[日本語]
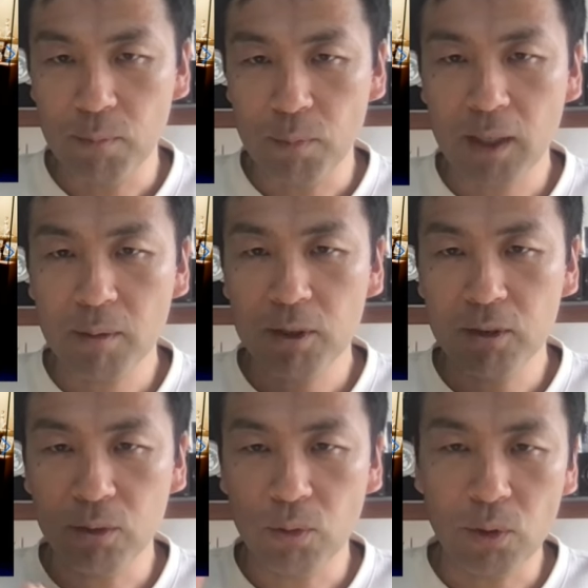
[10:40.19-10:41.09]
学べ
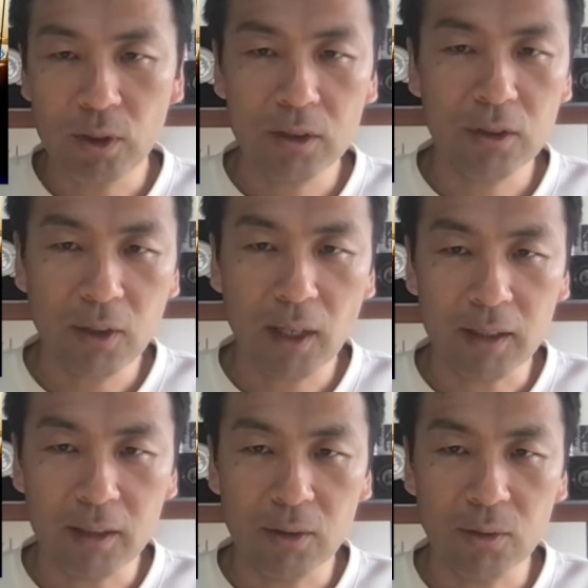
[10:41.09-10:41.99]
るコインツアーっ
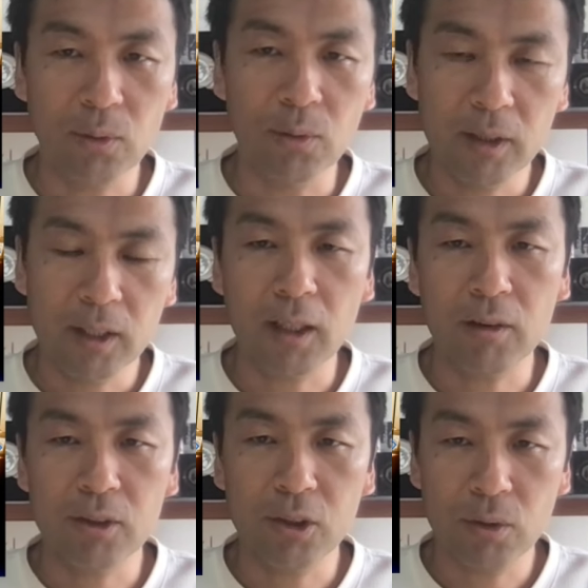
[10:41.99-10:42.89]
ていうのを
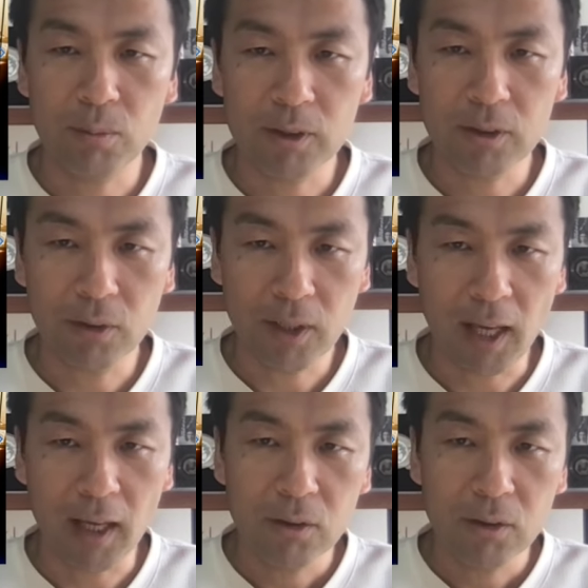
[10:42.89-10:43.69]
企画しておりますので、